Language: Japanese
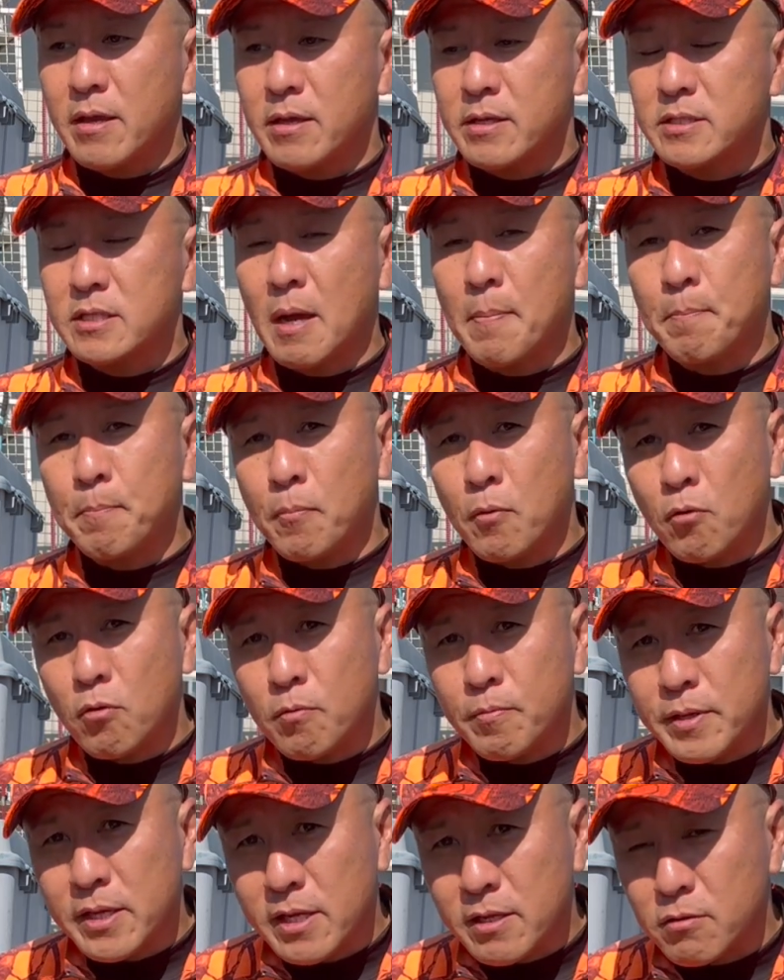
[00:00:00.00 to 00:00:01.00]
札
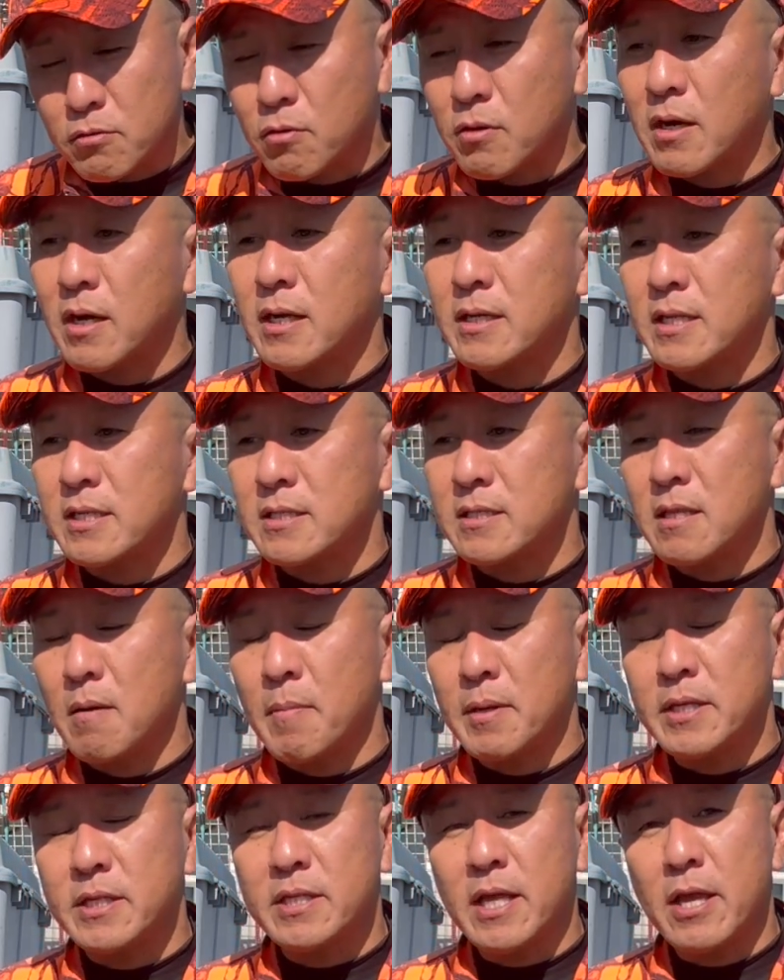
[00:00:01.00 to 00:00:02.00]
幌ビールとかがですね、
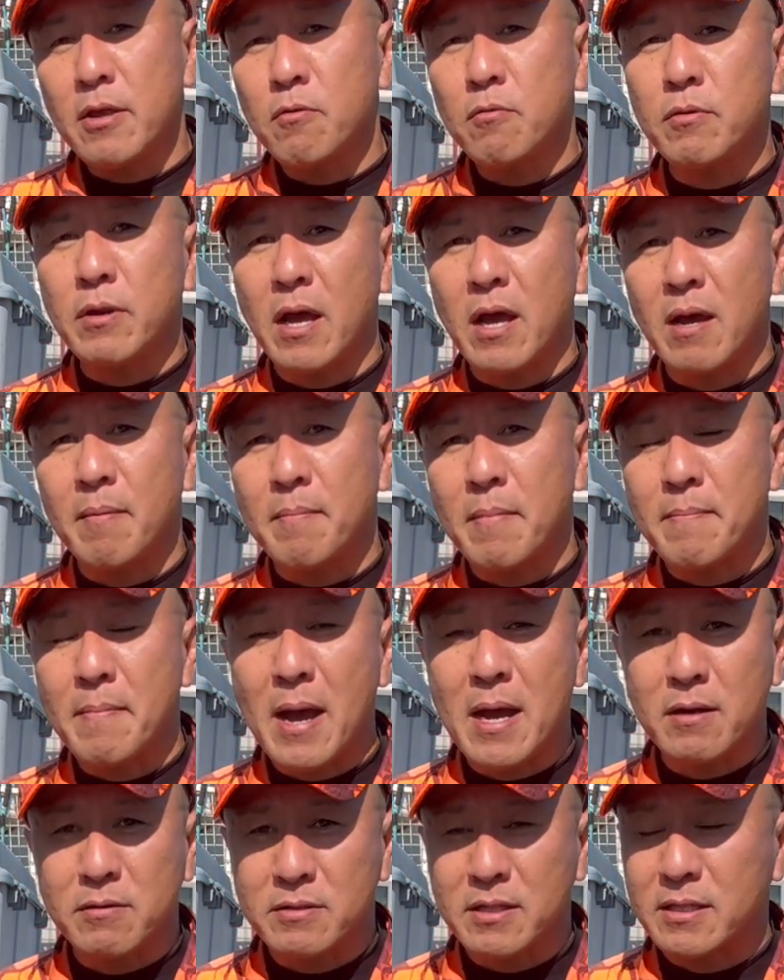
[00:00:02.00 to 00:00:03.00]
似たような
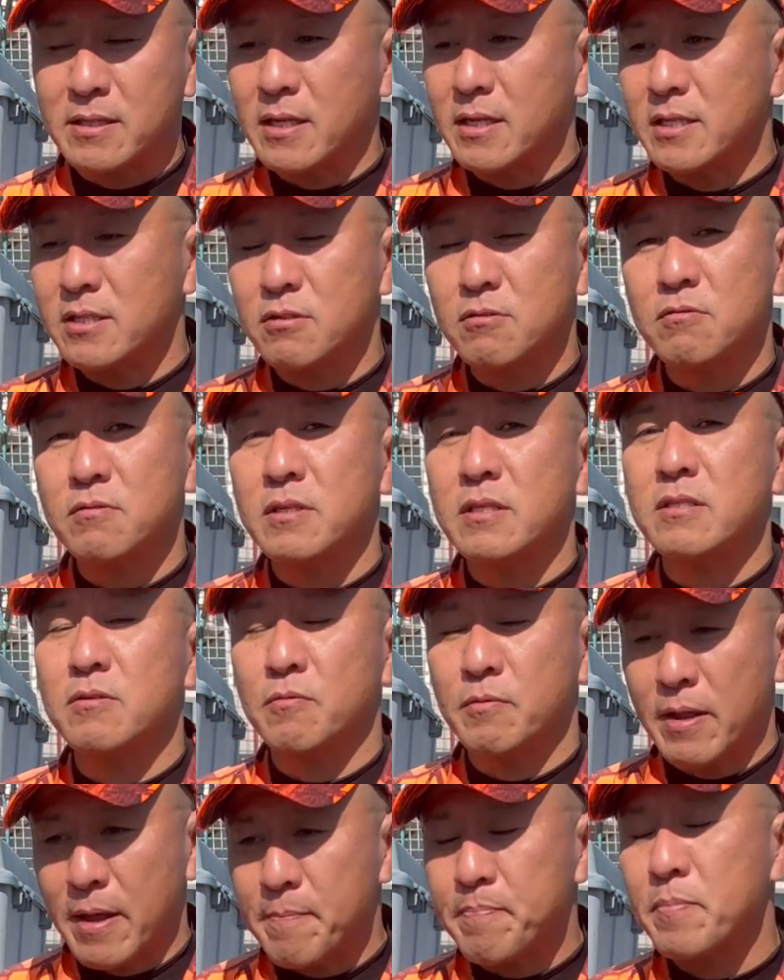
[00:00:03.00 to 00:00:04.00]
マークだったりするんです
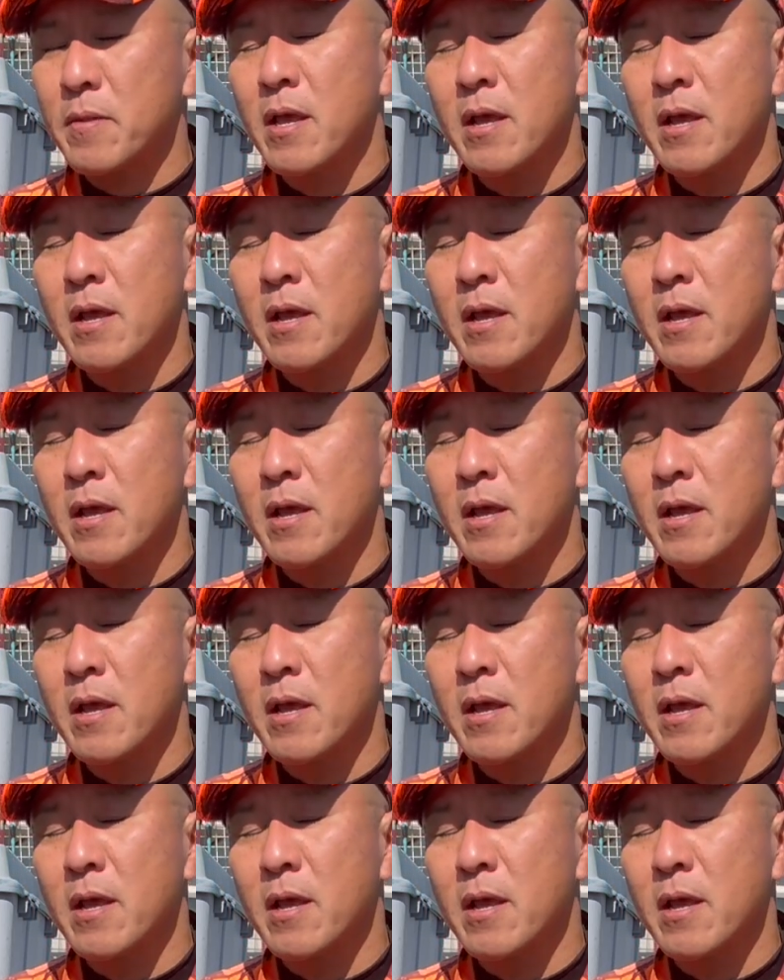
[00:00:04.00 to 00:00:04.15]
よね。